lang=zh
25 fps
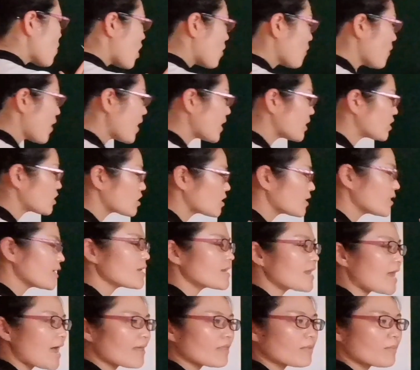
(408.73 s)
往外使劲
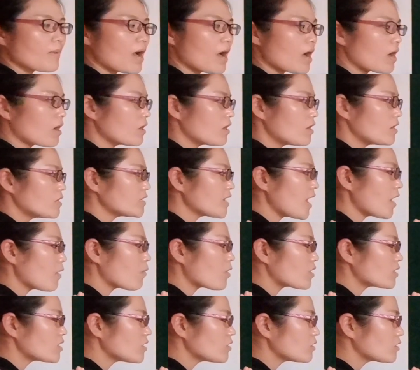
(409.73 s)
拉的吗？这样
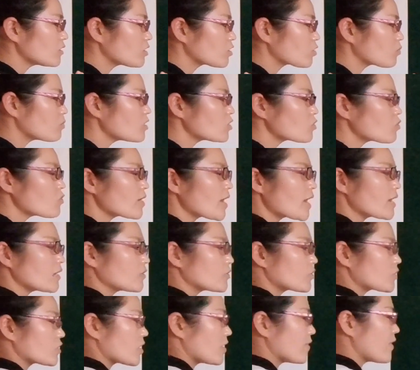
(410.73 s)
往这什么时候开
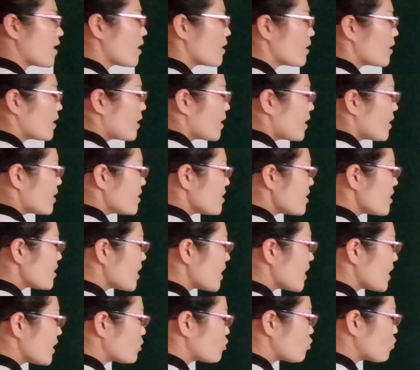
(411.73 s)
始折呢？你
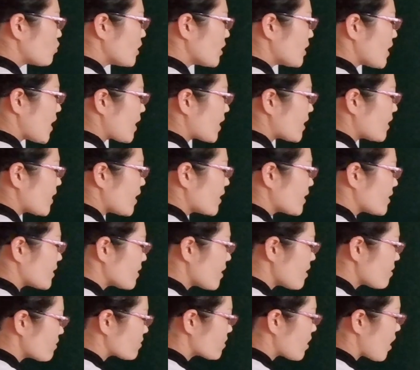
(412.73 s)
可以处理它，跟它一
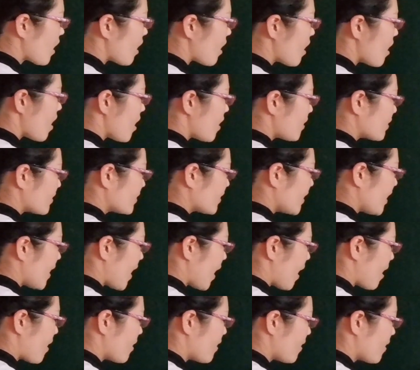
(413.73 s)
样长，你
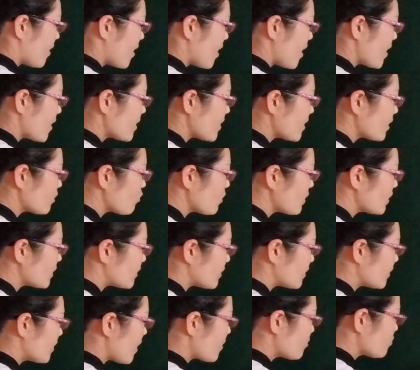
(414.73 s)
看，哎，给它对
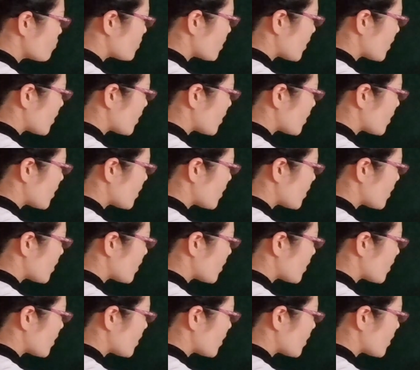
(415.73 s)
齐这样就